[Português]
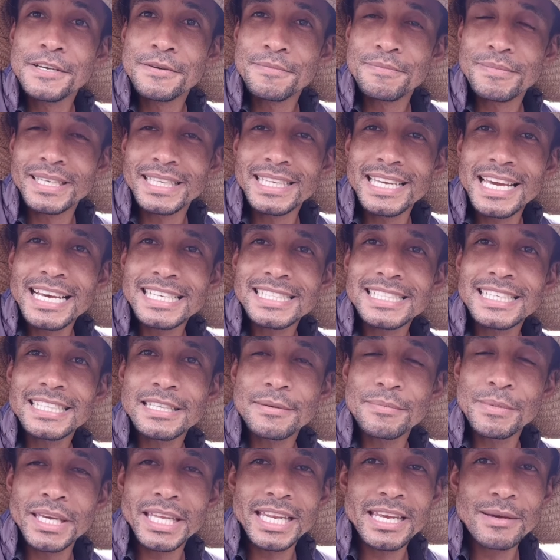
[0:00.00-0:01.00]
Beleza?
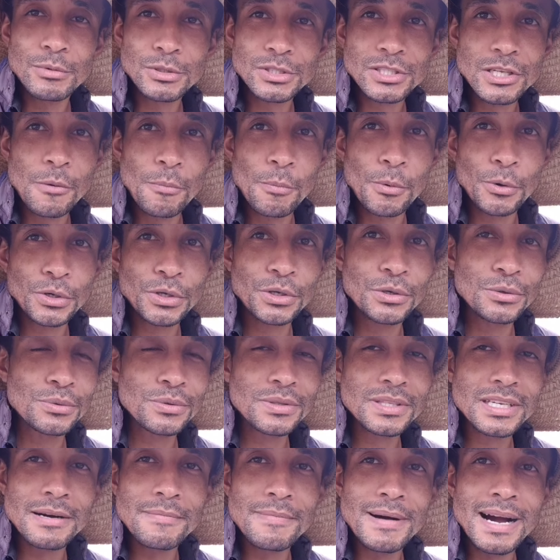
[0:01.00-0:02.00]
Também irei mostrar um pouquinho do
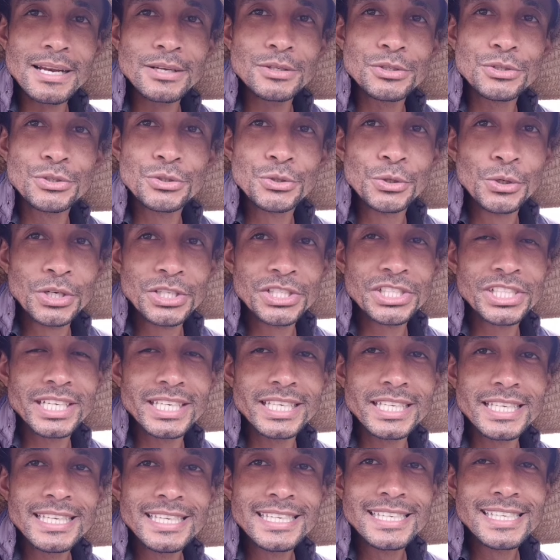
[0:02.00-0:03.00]
trabalho de hoje
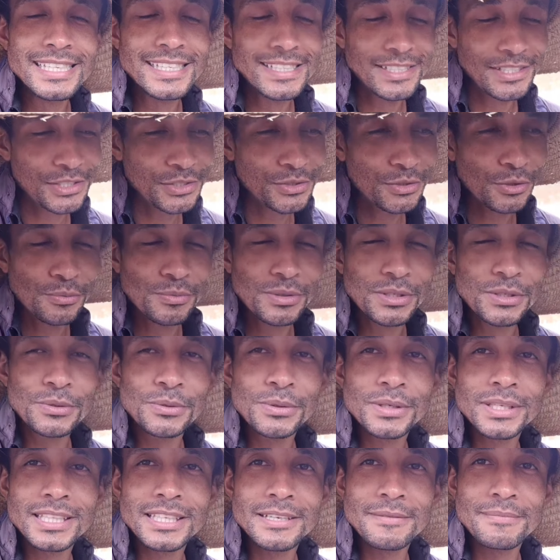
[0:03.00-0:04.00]
aí, de domingo,
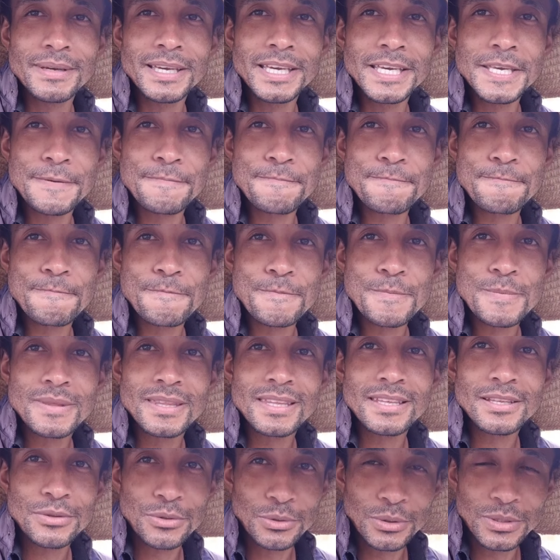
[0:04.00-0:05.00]
que também
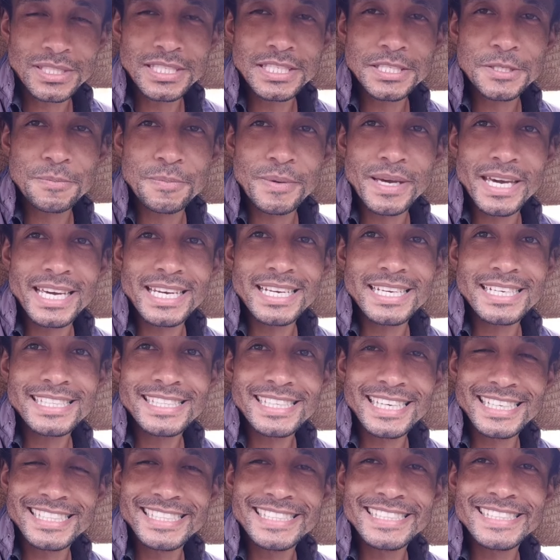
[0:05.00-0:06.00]
nos espera,
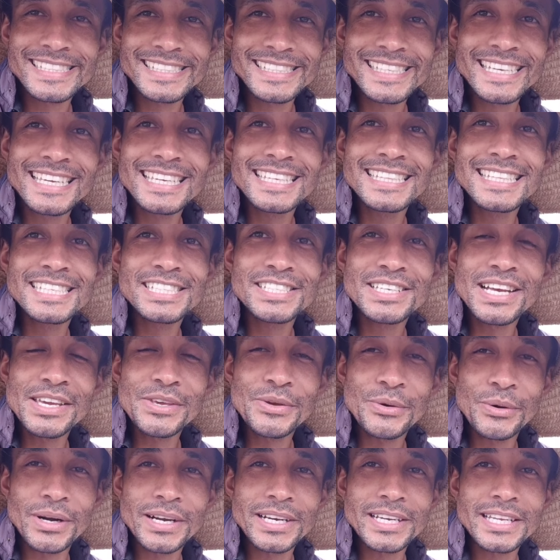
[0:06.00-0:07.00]
que a gente tem que deixar
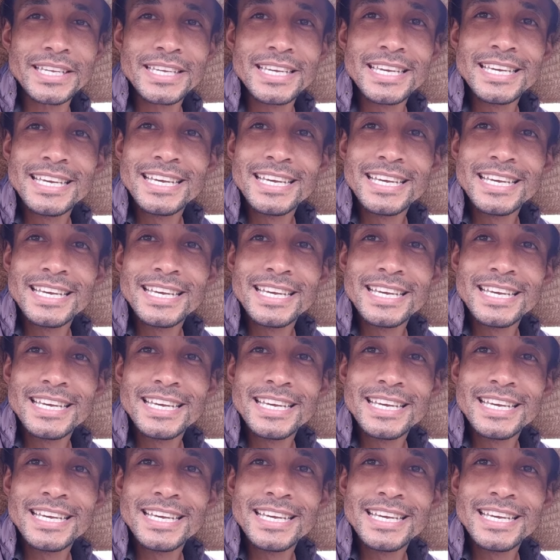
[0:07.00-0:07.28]
em ordem.